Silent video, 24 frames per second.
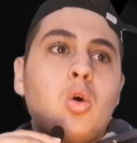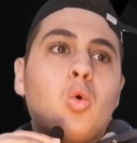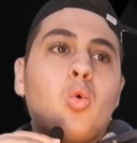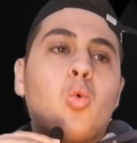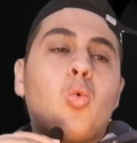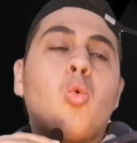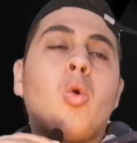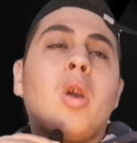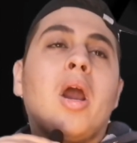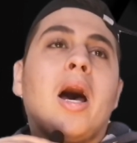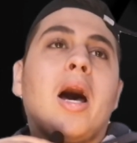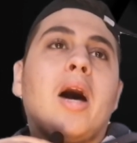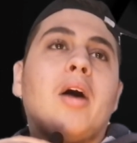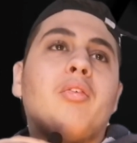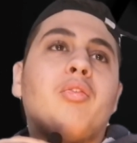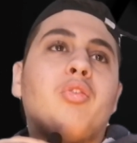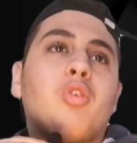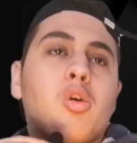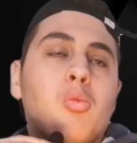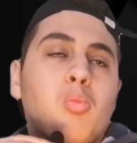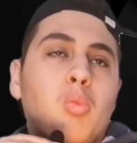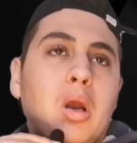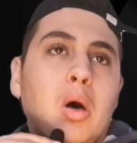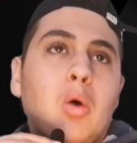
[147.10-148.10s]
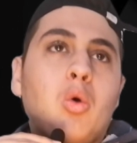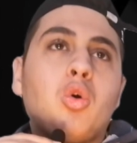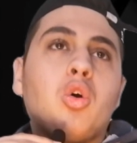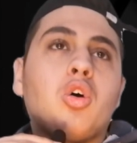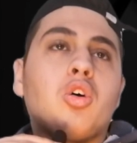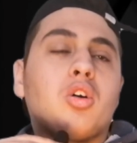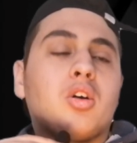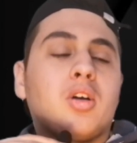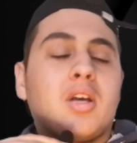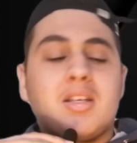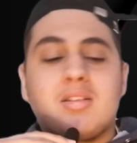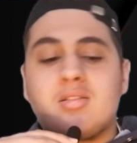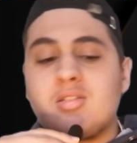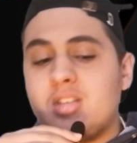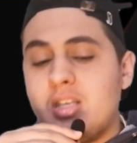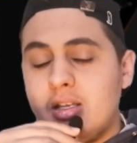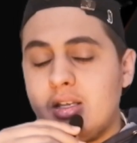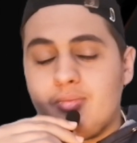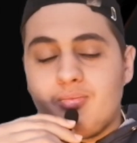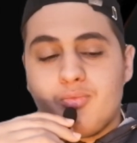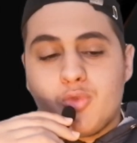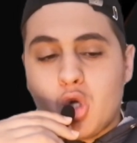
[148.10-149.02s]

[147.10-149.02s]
Una Formula 1 che sì,